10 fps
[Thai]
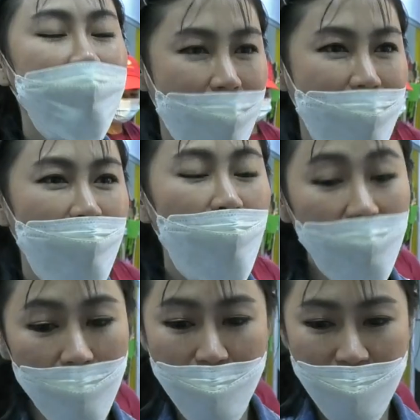ค่ะก็
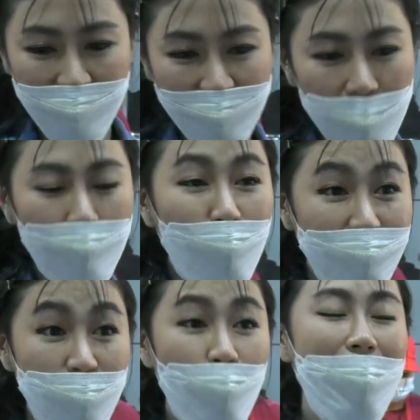คือฝึกหมุน
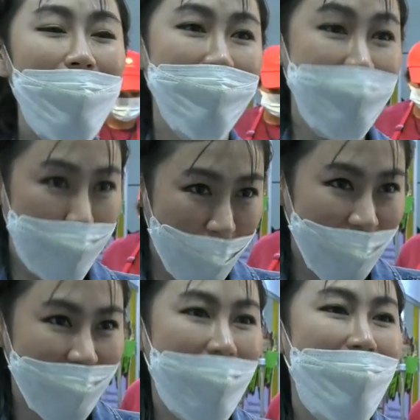จนกว่าจะเป็
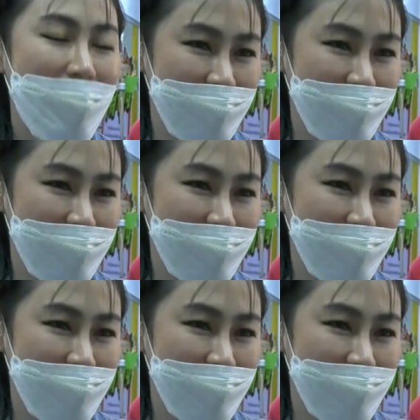นนะคะ